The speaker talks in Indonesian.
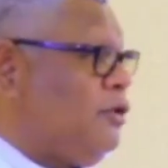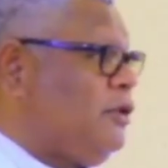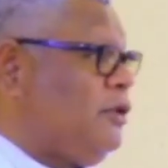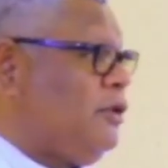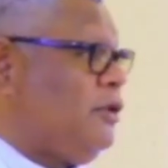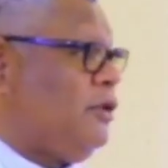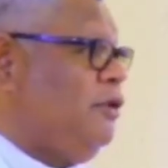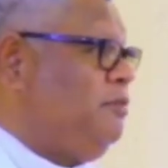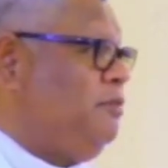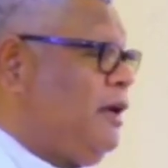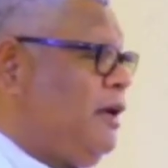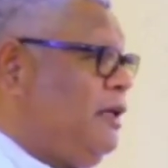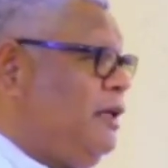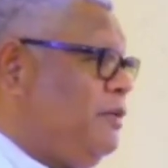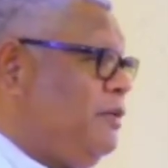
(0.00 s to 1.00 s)
ni bosa ta ni
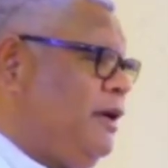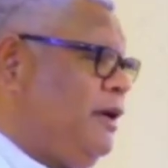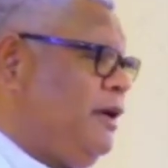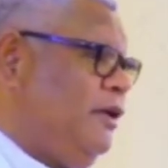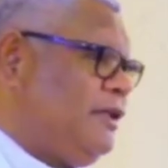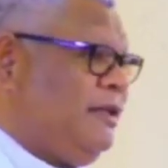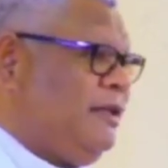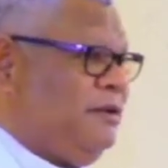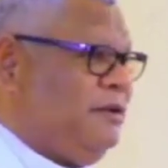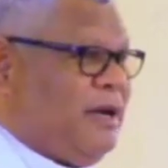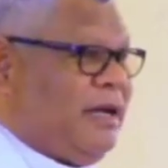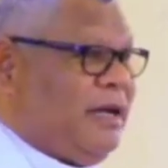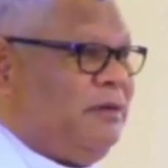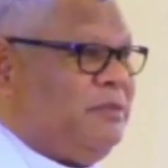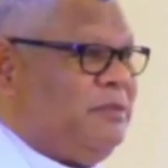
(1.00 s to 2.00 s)
sumberi kinta vaki ni
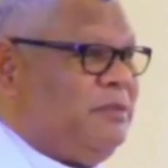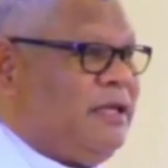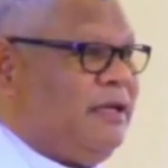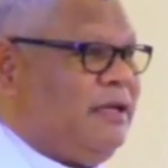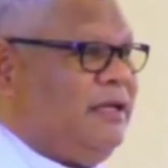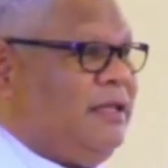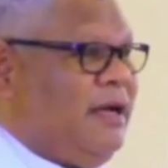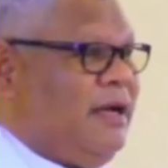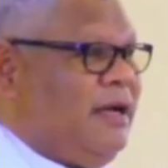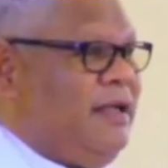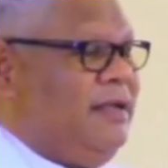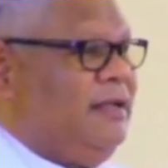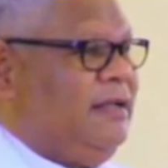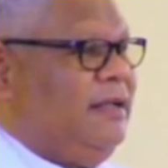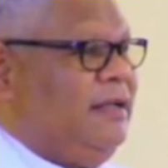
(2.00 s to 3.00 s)
sakinta bagian ndi
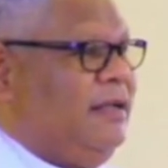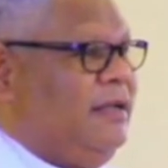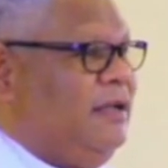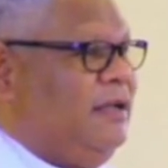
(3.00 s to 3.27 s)
ndai